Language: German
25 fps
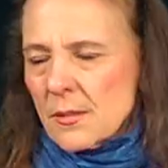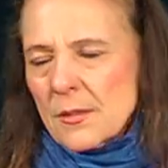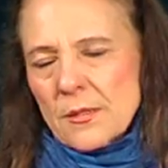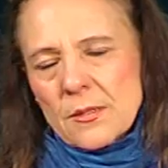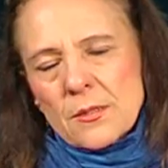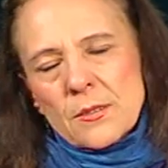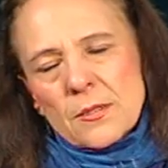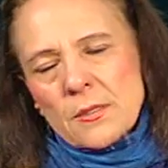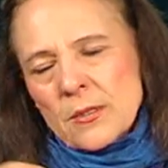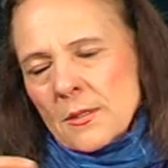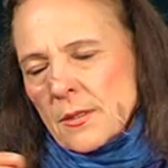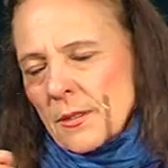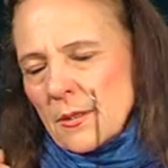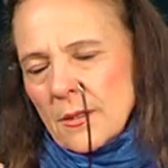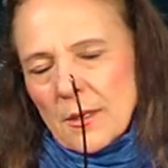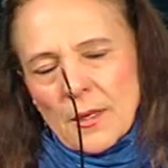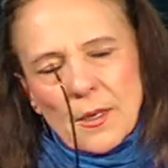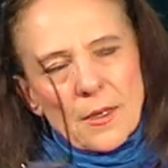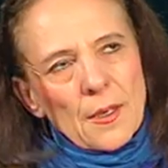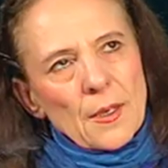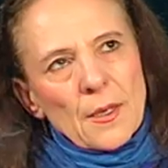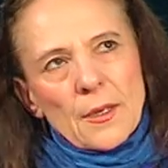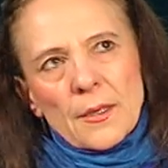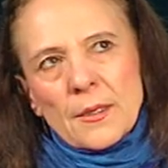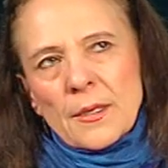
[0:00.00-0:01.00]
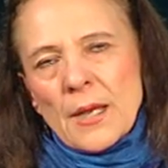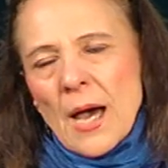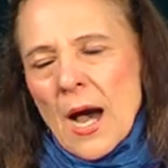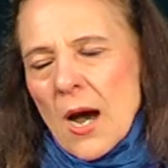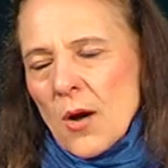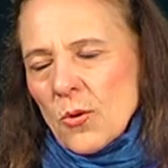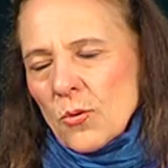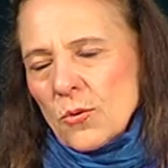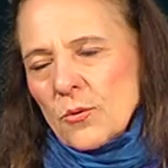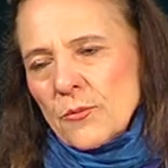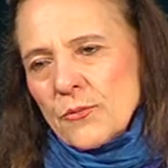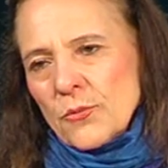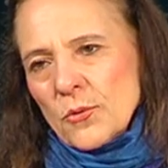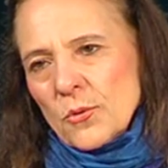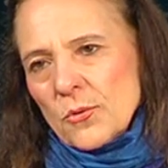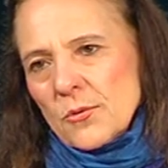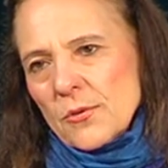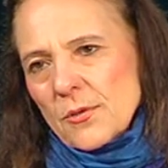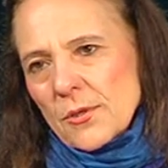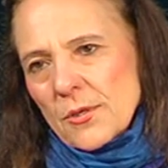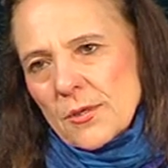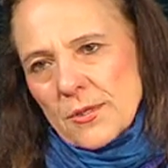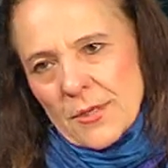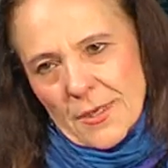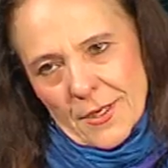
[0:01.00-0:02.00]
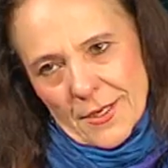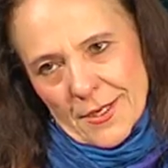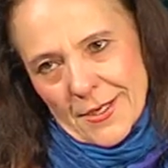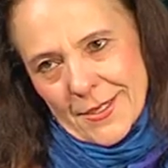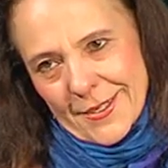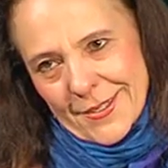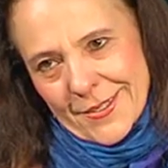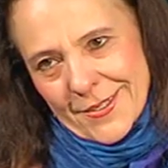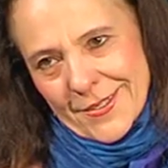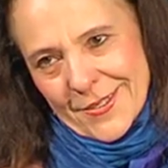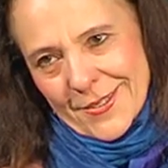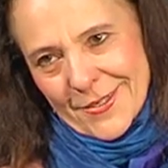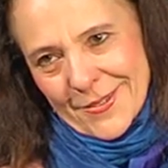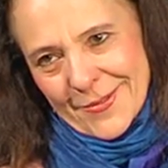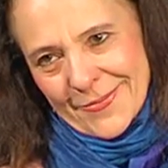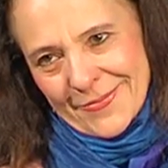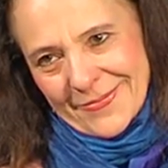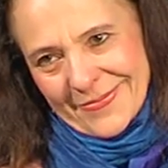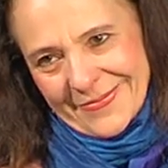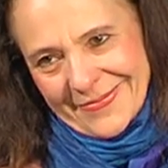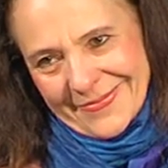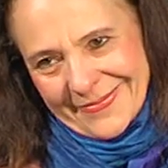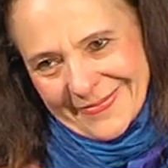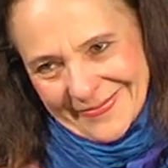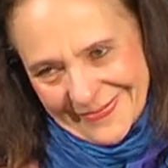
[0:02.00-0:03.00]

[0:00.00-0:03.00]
See Nahrung für unsere Seele ist. Na,